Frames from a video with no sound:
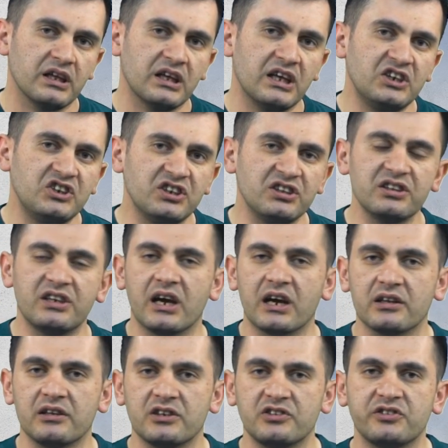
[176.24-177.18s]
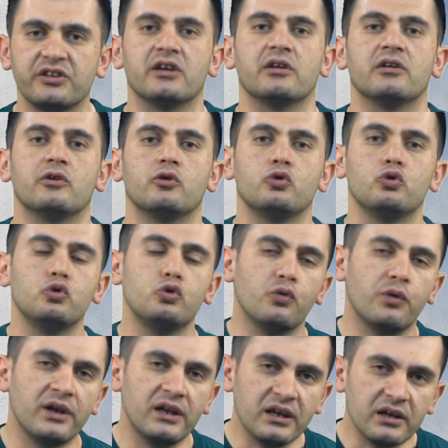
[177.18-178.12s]
eşittir arkadaşlar
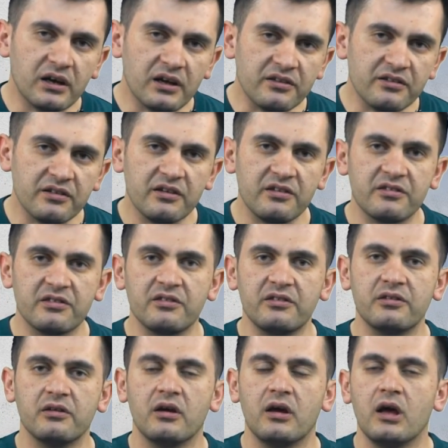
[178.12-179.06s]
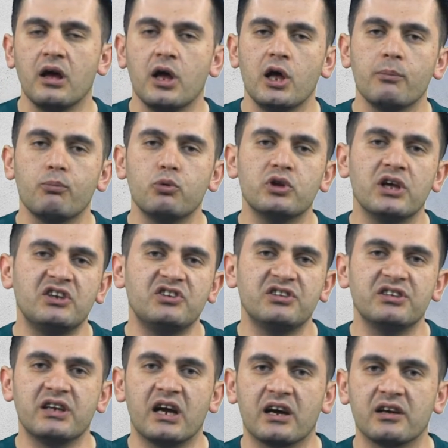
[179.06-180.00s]
güvenlik katsayısıdır. Bu da
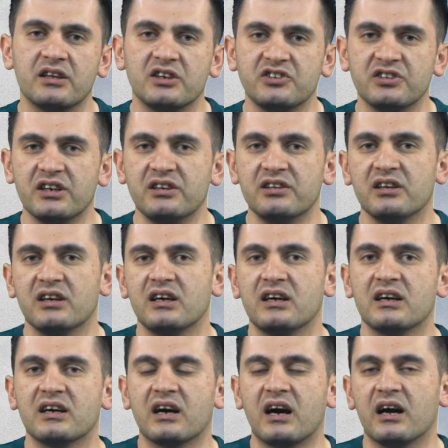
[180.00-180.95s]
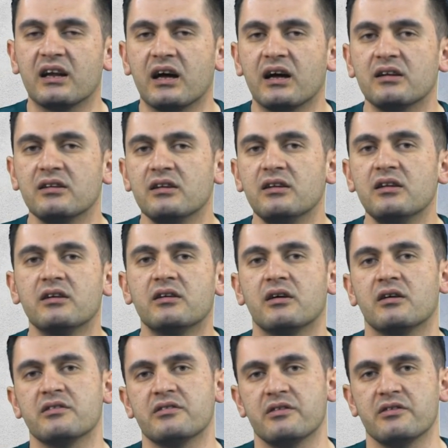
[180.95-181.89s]
eşittir arkadaşlar kararlılık
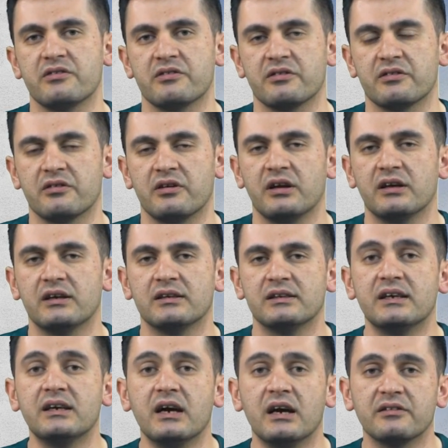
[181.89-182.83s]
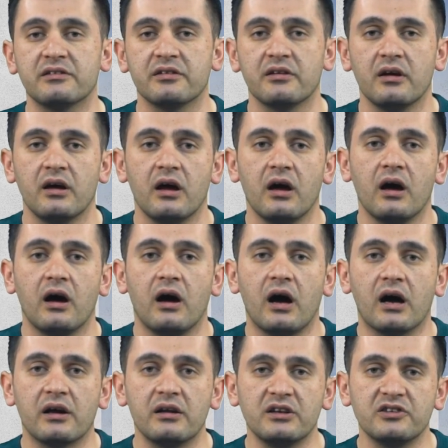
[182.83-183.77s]
katsayısıdır. Dikkat!
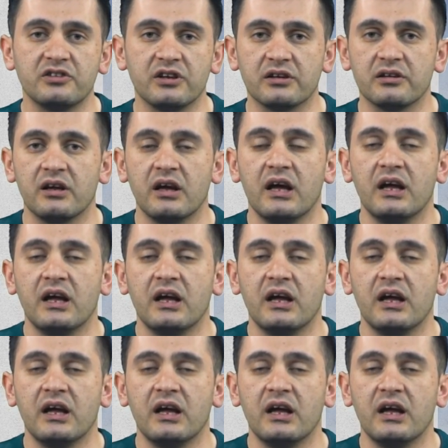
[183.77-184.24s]
Arkadaşlar